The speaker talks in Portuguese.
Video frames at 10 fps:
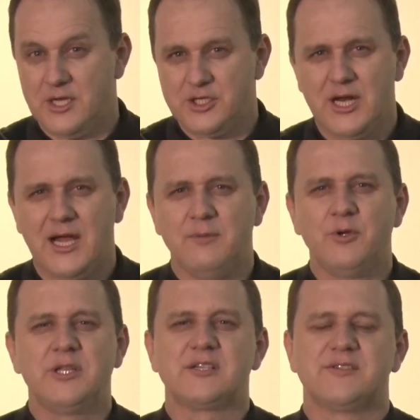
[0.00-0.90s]
Tirar
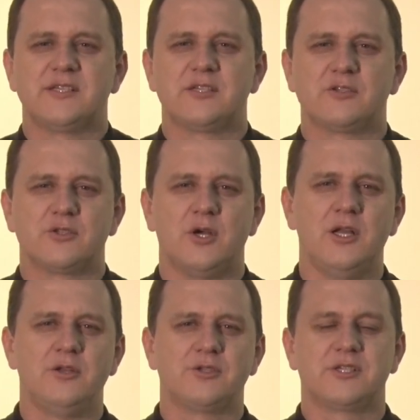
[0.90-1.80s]
muitas vezes os
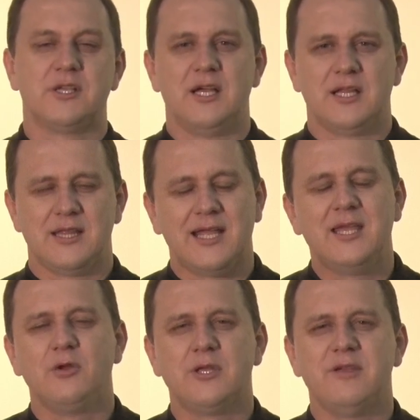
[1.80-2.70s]
olhos
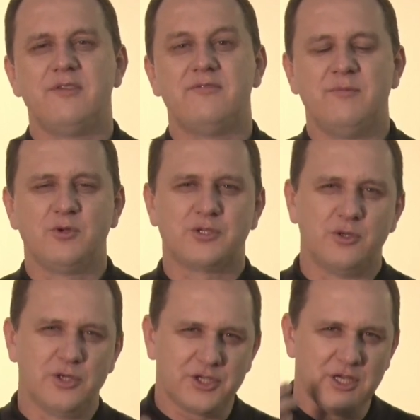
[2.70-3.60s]
daquilo que vivemos
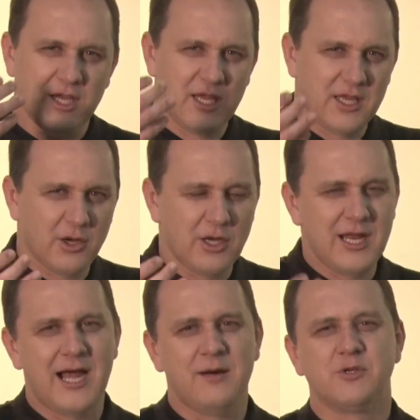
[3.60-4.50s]
hoje e
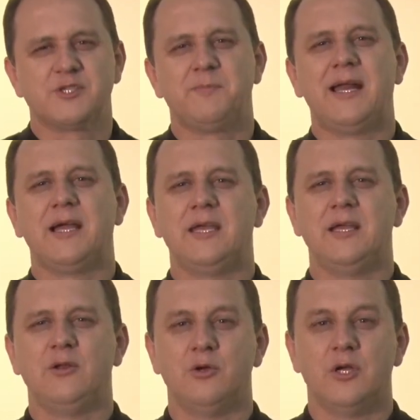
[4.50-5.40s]
olharmos para
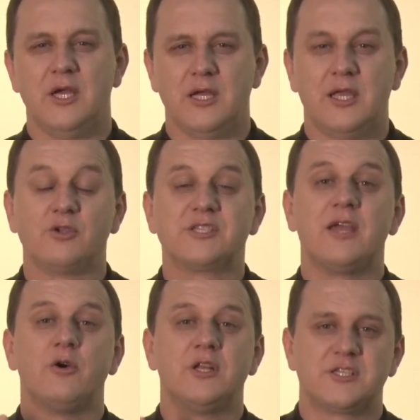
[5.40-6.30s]
aquilo que o
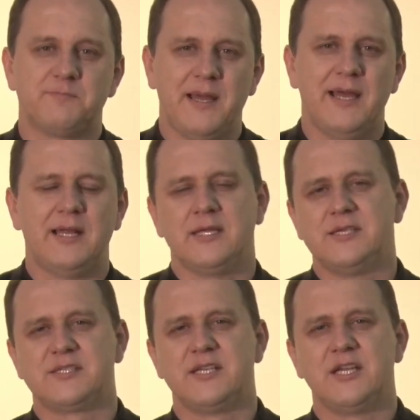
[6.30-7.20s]
Senhor espera
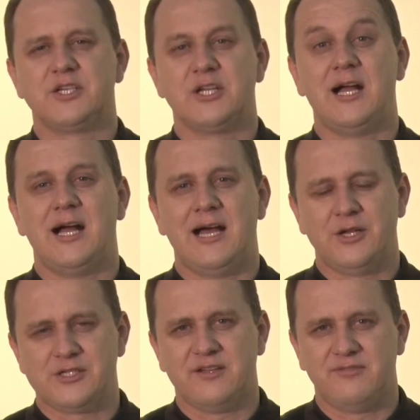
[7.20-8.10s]
que seja a
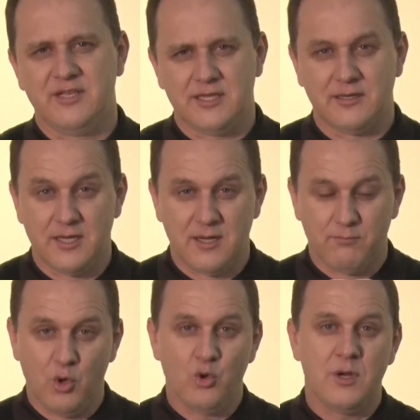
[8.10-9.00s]
nossa vida,
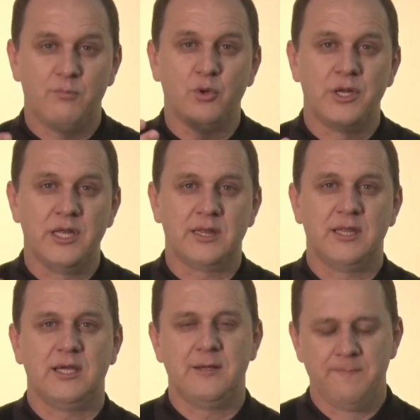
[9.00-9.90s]
boa,
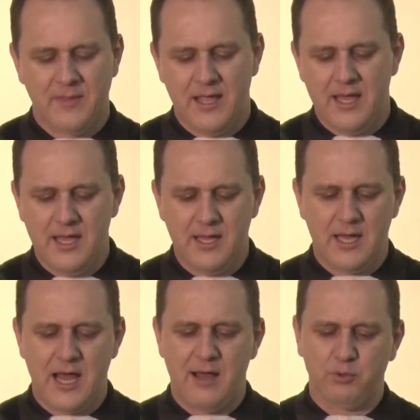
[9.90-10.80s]
bonita
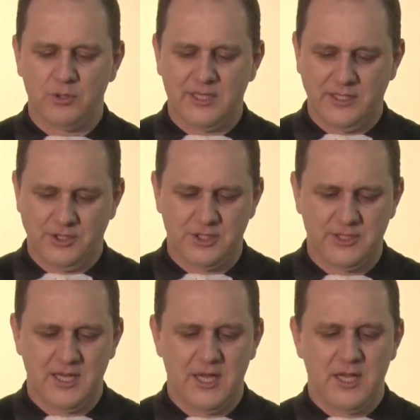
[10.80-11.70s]
e
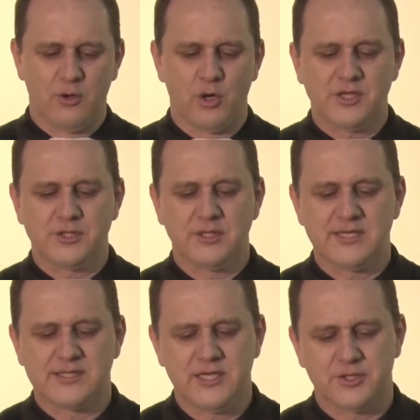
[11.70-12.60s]
abundante. o nosso
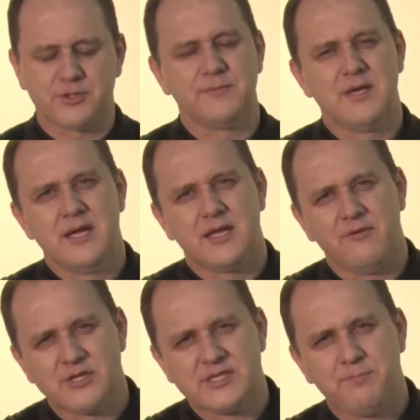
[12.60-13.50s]
desejo
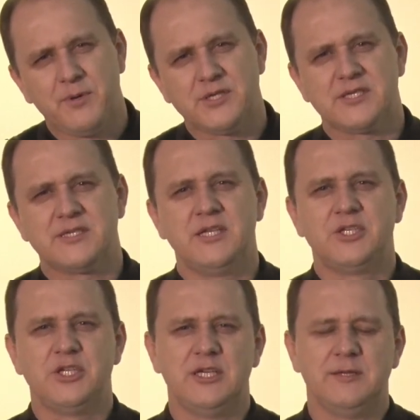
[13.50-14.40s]
que você possa
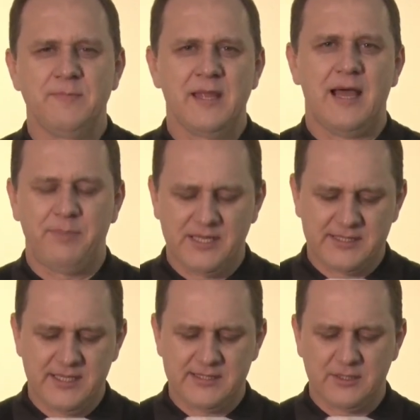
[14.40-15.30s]
sentir a
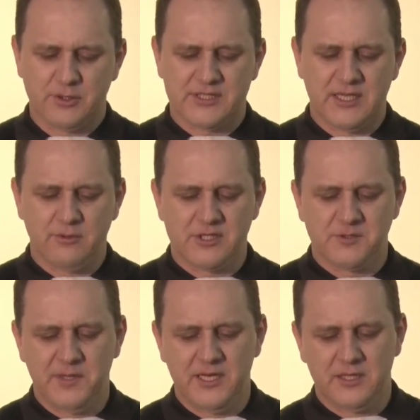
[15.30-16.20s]
presença do Santo
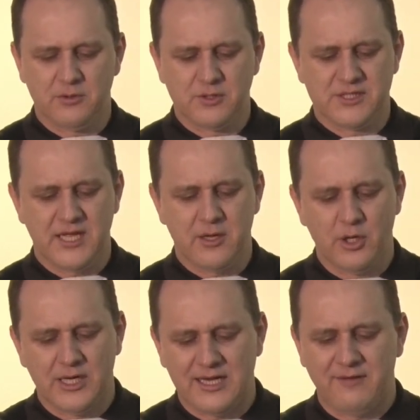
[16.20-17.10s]
Espírito do
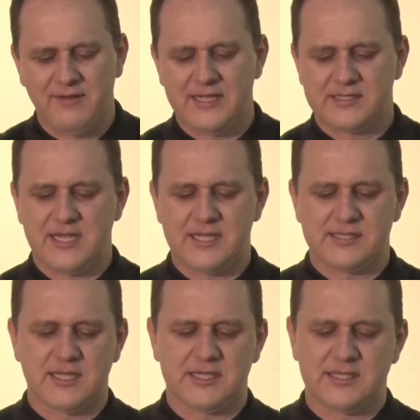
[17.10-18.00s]
Senhor através
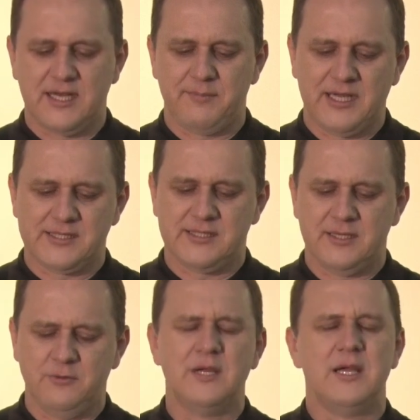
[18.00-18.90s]
desta
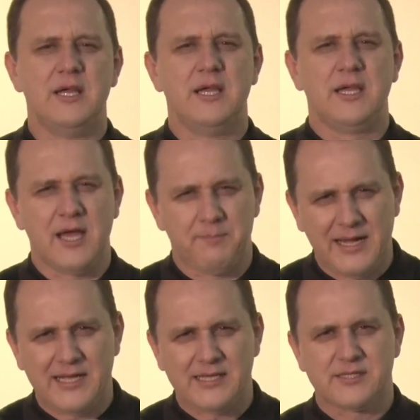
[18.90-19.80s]
celebração e que a
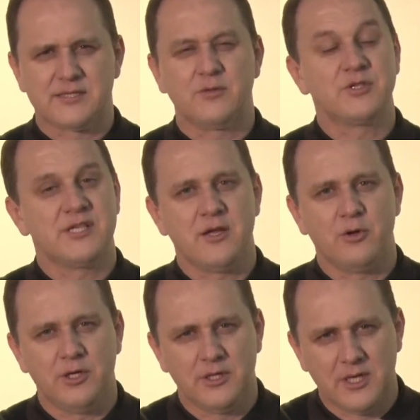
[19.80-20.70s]
paz do
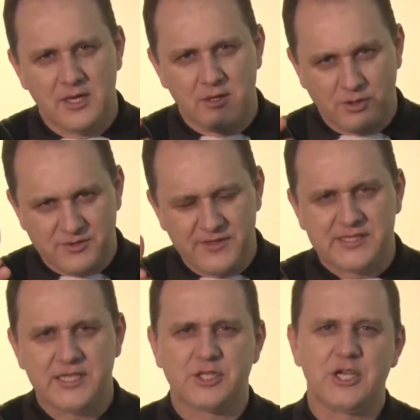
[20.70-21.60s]
Senhor nos
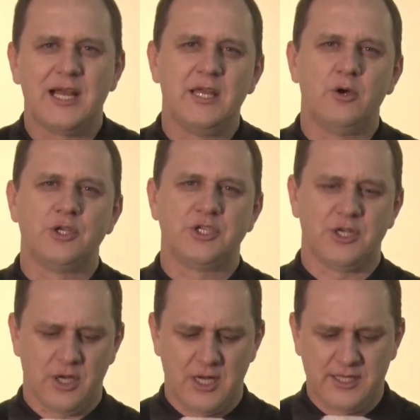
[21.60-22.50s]
visite ali onde
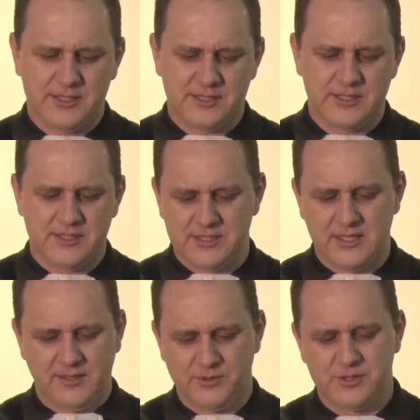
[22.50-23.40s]
nós
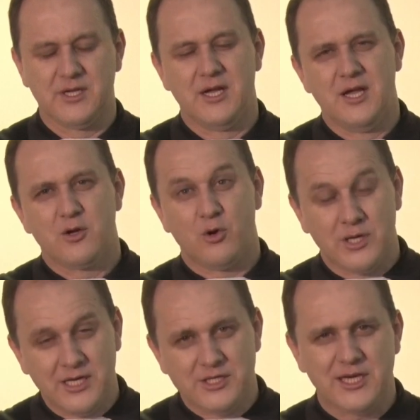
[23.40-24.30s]
estamos. Com
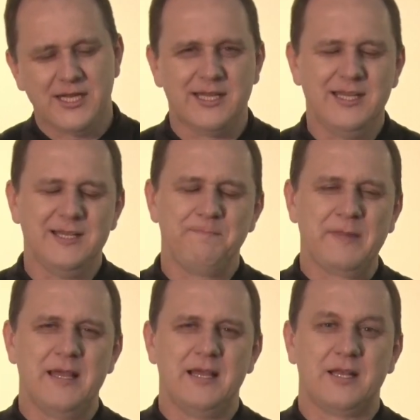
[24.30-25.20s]
grande alegria,
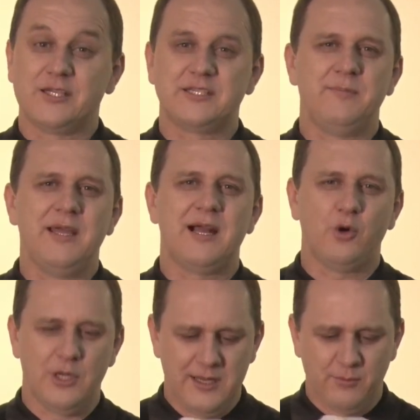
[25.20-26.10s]
nós também
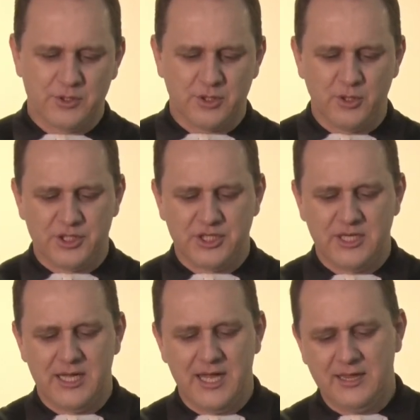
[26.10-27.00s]
acolhemos
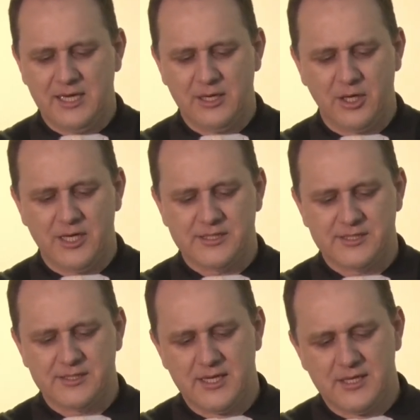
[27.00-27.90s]
hoje entre
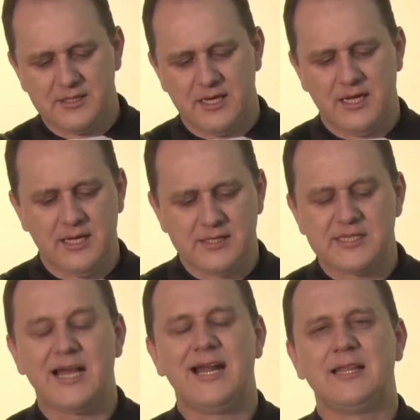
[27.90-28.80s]
nós, uh,
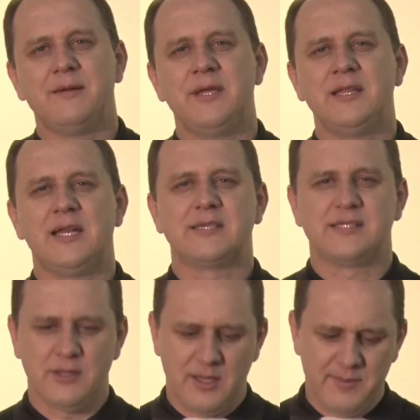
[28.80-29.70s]
estará também
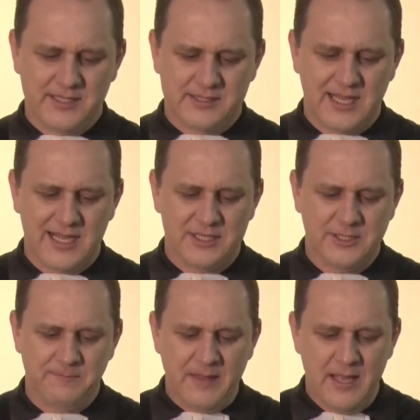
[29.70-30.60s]
trazendo a
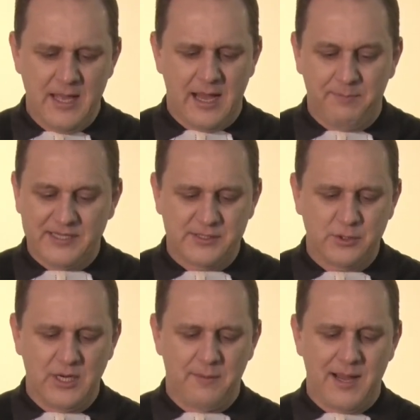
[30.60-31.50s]
mensagem a
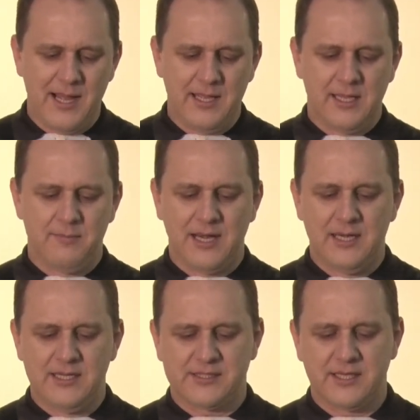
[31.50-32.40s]
pastora Mike
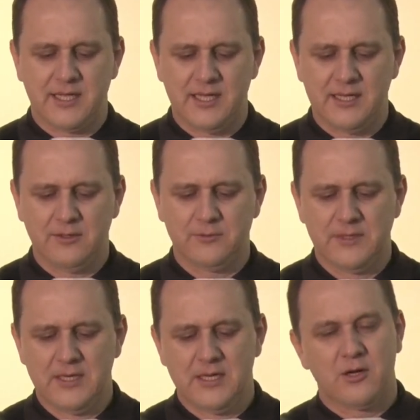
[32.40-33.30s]
Marlise Kegel,
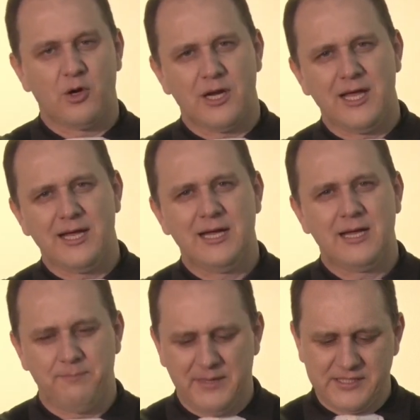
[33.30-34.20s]

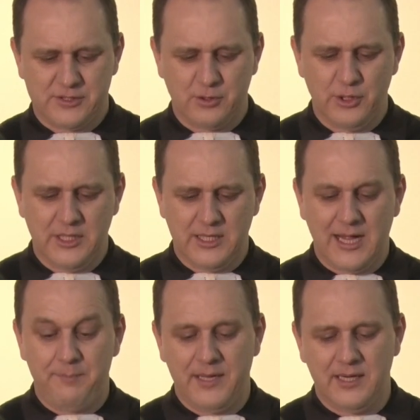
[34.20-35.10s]
colega pastora
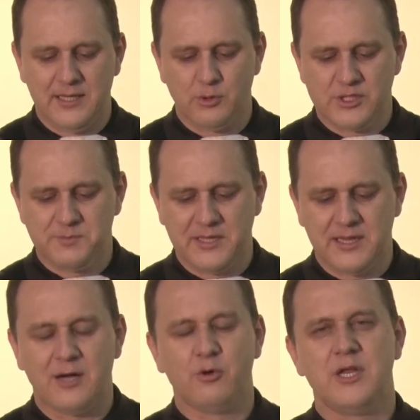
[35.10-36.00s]
capelã do
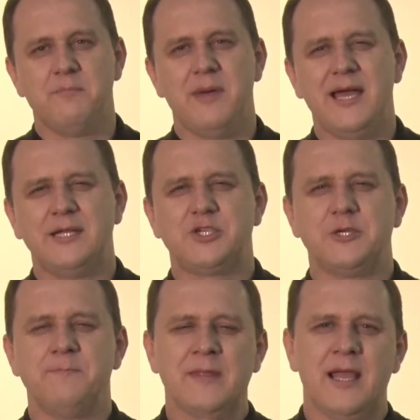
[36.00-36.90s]
Hospital
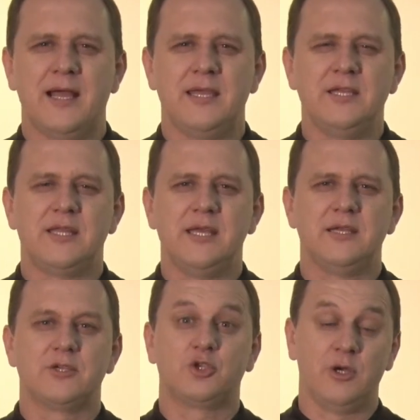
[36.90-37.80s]
Unimed aqui
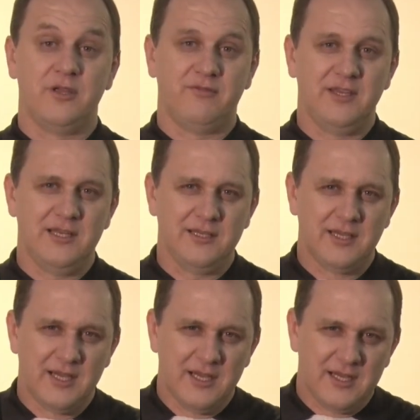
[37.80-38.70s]
de Joinville,
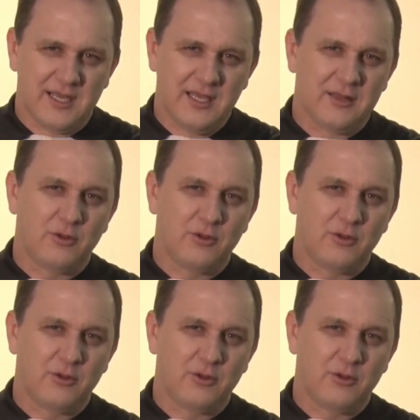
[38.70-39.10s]
que